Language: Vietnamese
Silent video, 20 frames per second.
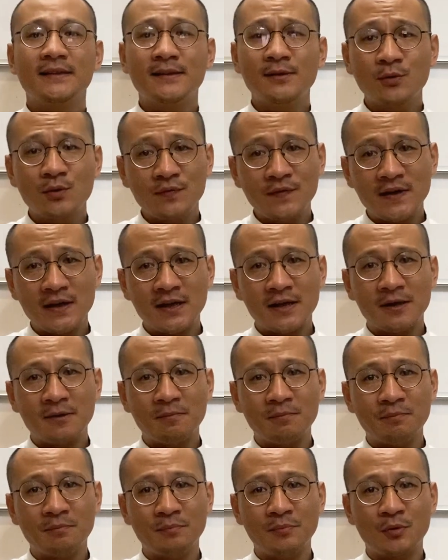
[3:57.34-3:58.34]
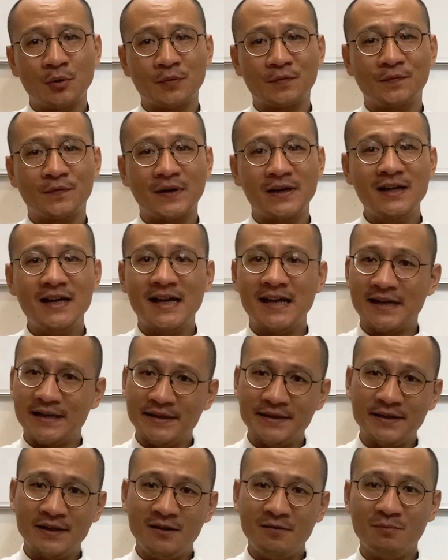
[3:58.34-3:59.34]
Thưa quý vị, một vấn đề
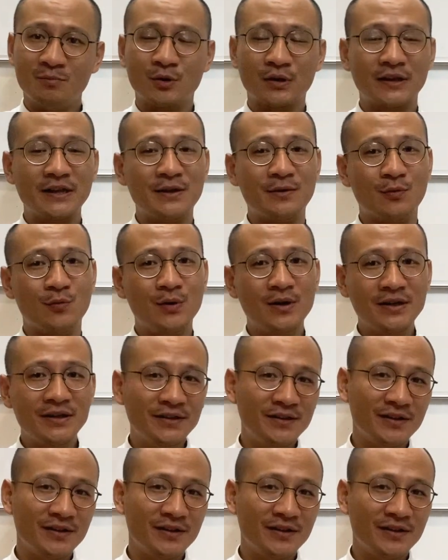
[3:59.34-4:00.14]
nữa, một tình huống